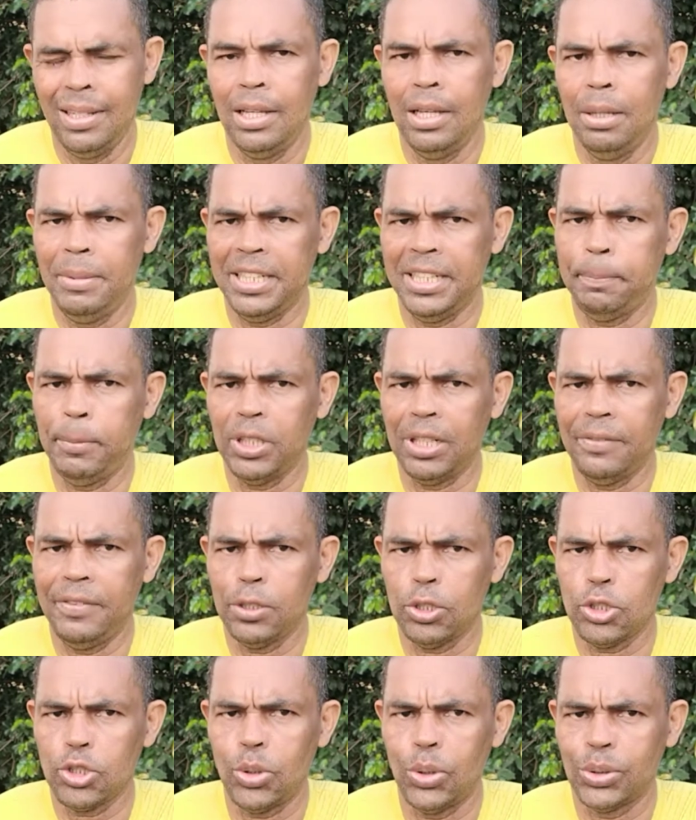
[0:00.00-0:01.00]
Mas depois da vinheta
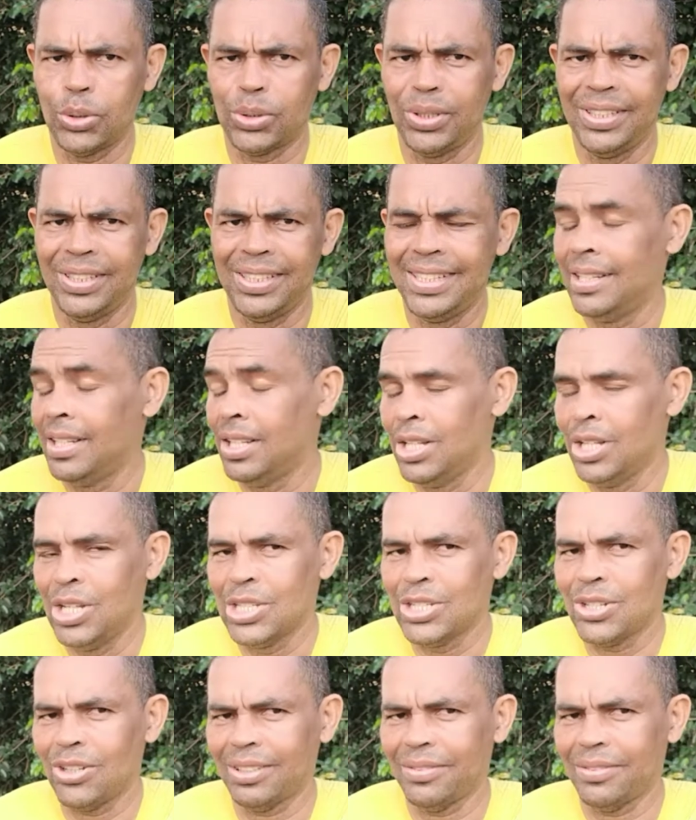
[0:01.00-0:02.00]
eu te conto. Solta a